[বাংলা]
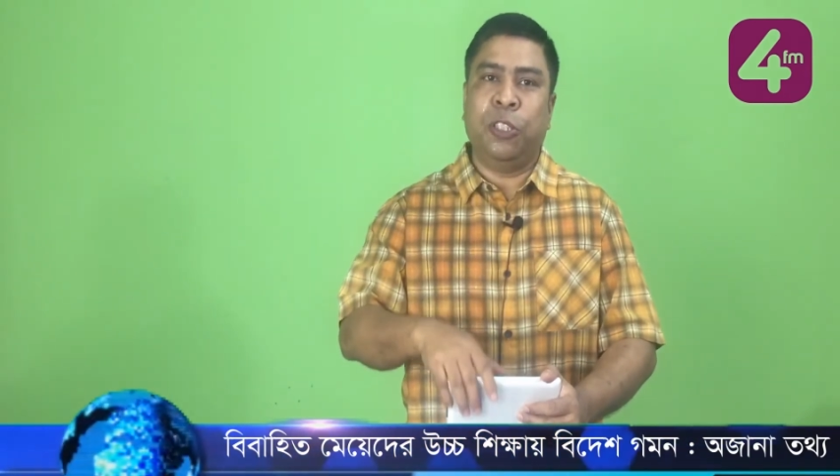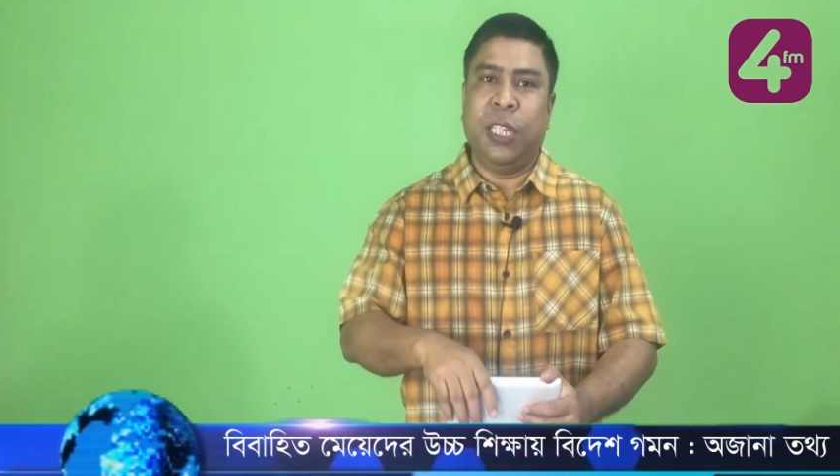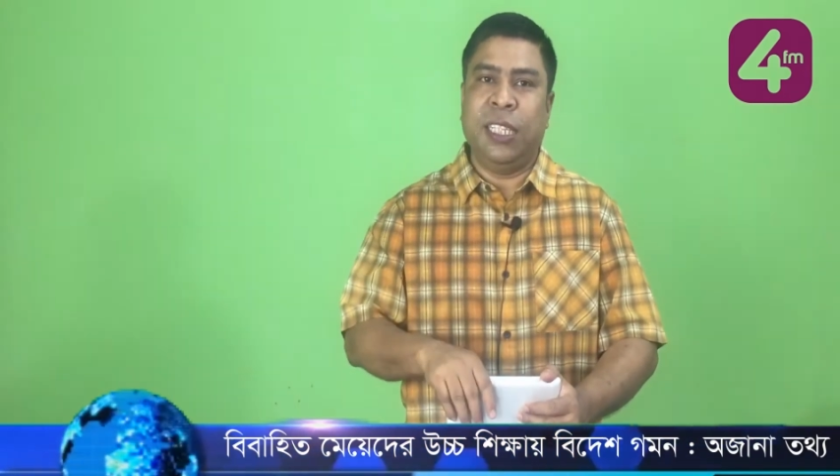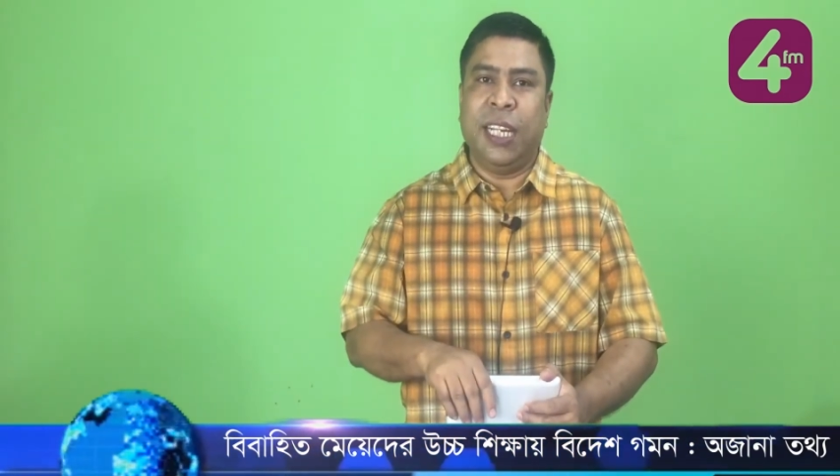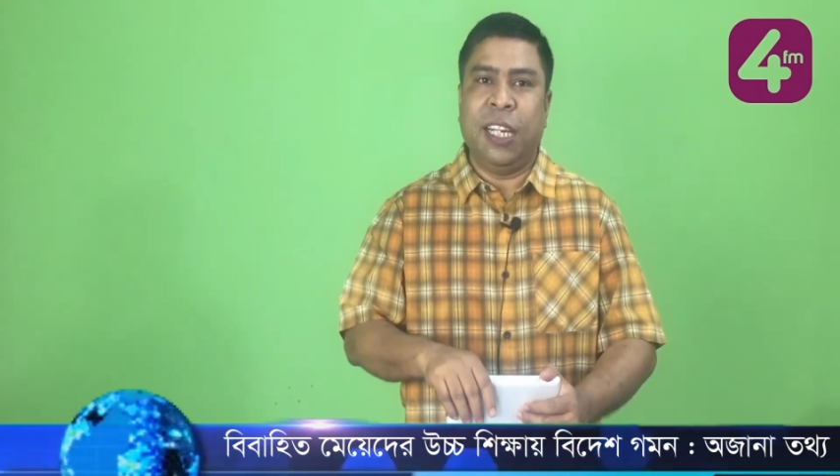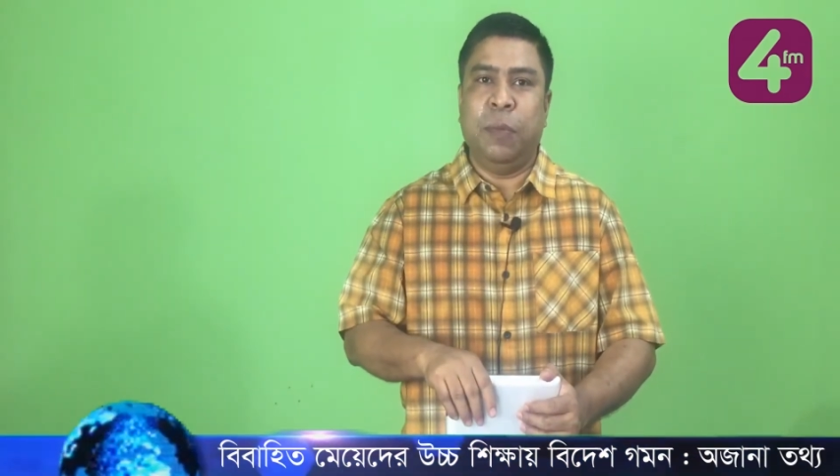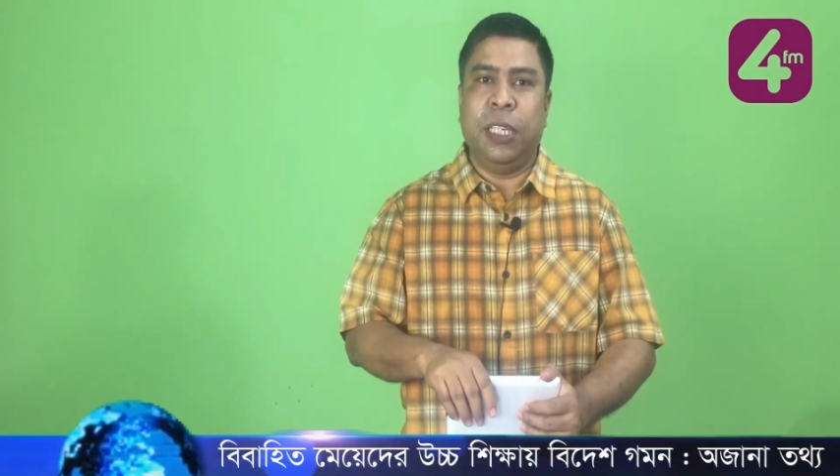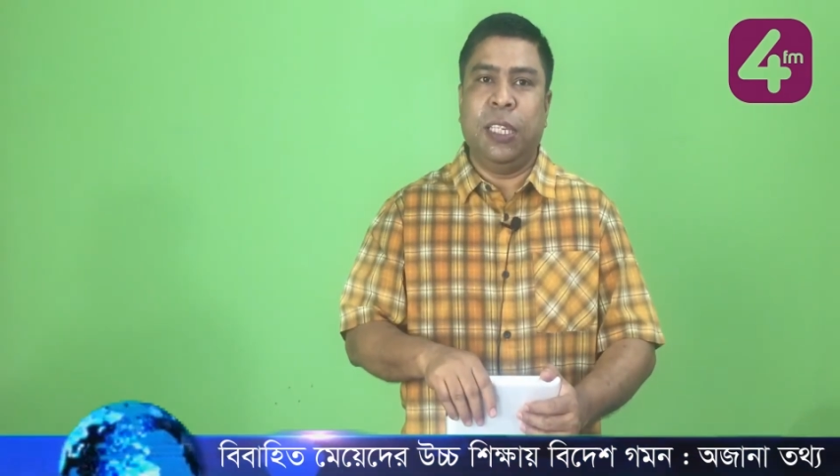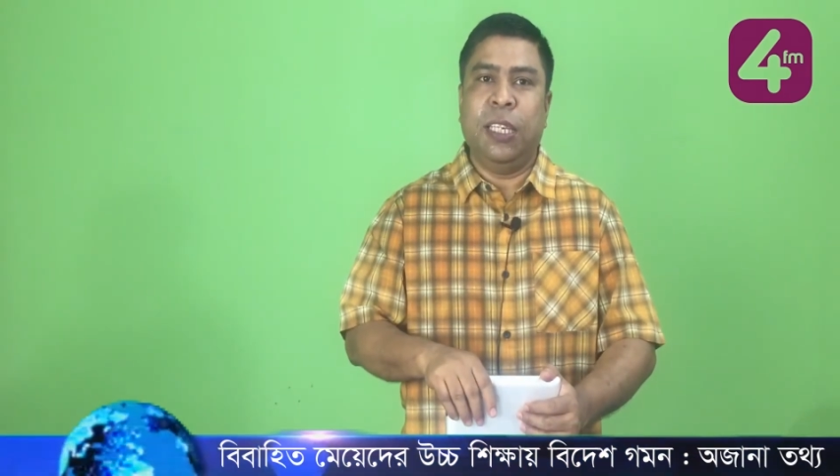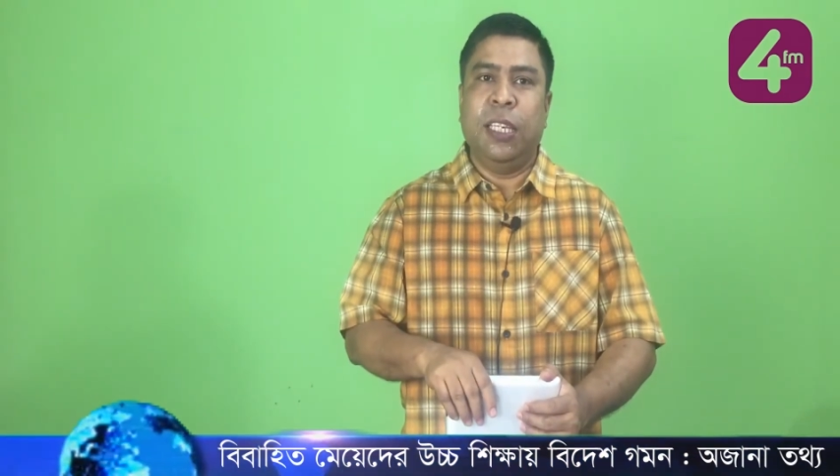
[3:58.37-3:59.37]
পথটাই
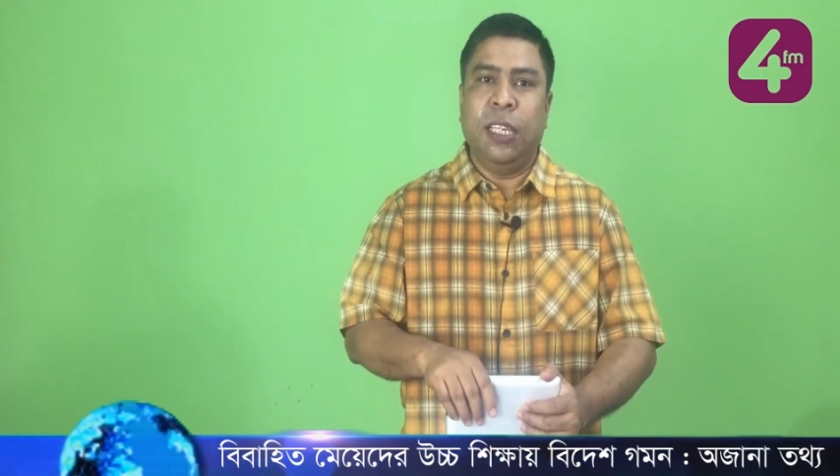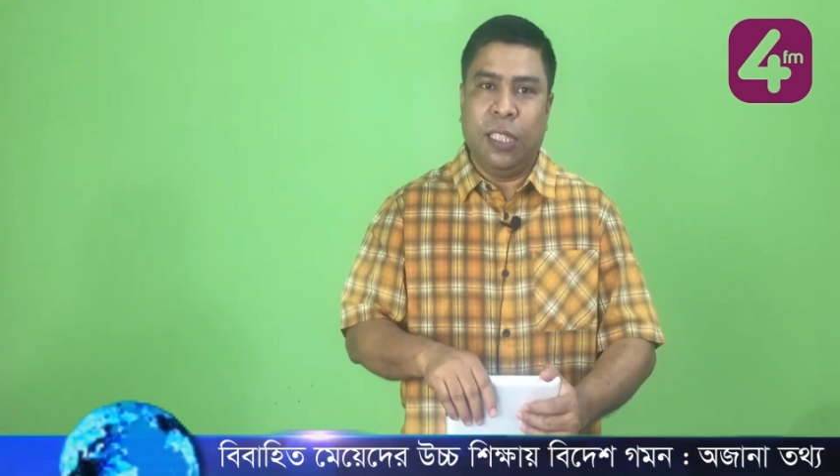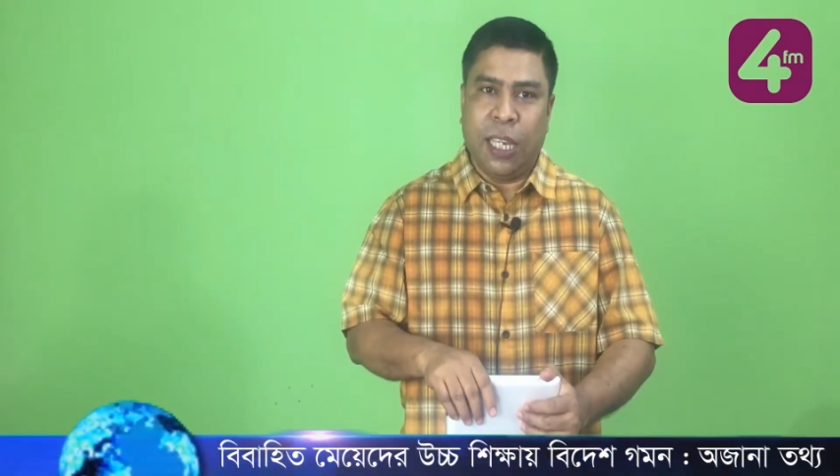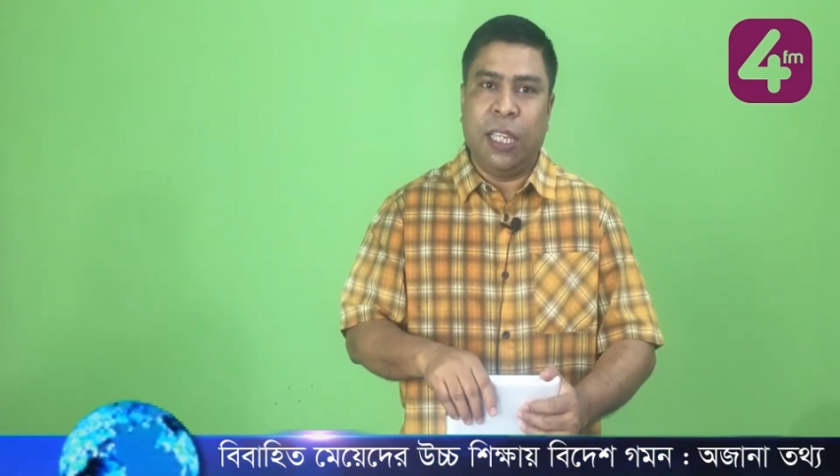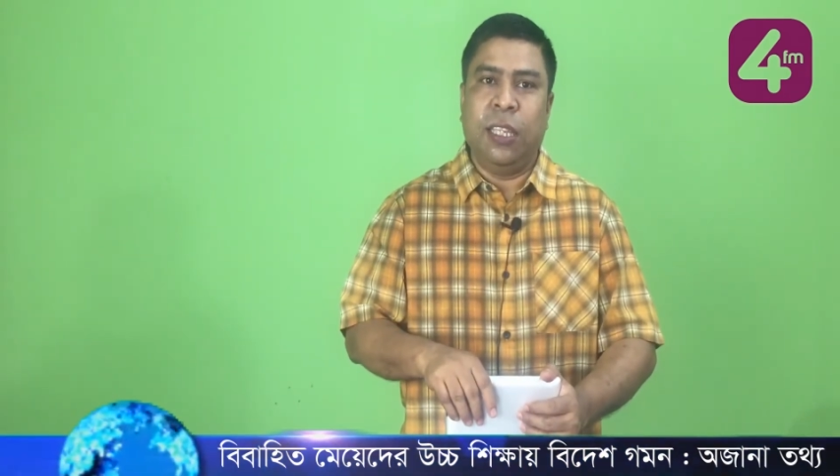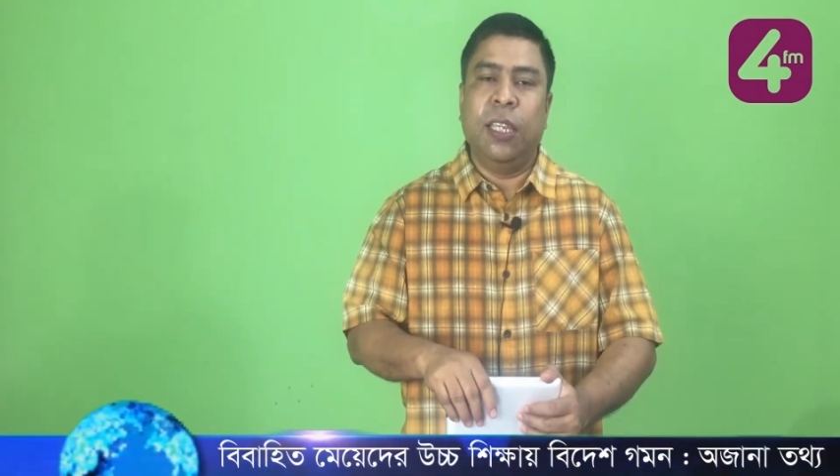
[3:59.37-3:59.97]
দেখাবে তাই